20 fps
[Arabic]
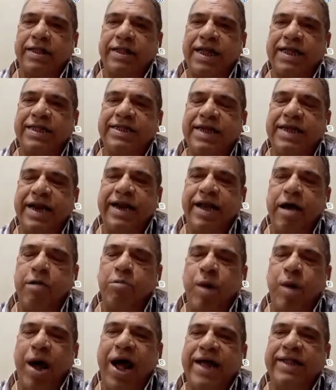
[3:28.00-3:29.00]
تنزانيا
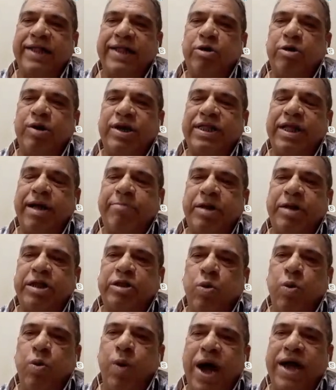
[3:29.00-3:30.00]
وأعدت
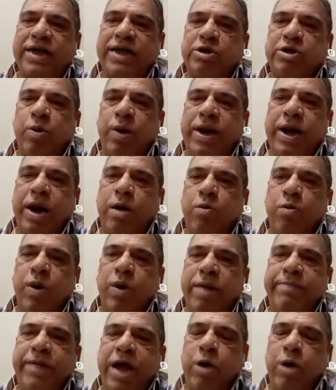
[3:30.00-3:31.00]
كتابته حيث أنه
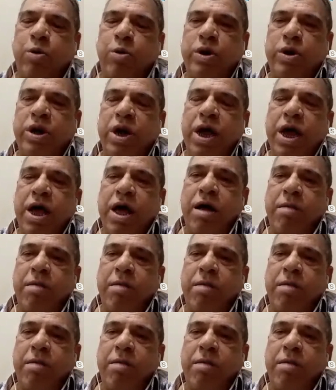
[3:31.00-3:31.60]
لم يكن